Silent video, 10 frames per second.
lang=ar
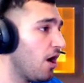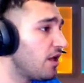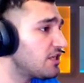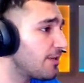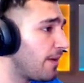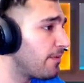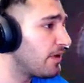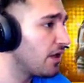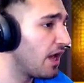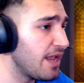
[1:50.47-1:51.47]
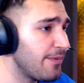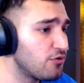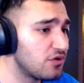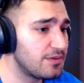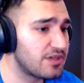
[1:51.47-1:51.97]
اوكي شباب هي
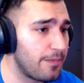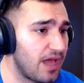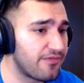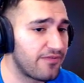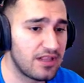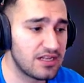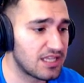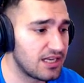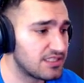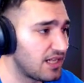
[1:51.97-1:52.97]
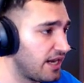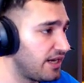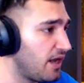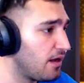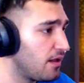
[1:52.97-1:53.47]
موجوده شباب بنعرف هذا السكين نزل
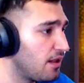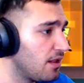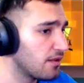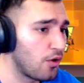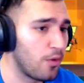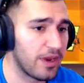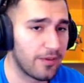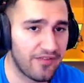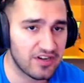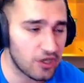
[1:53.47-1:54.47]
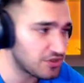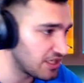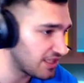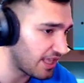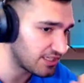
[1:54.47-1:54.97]
عنا طولوا بالكم راح اوريكم
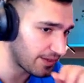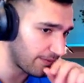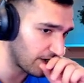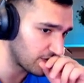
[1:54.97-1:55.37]
شيء ثاني شباب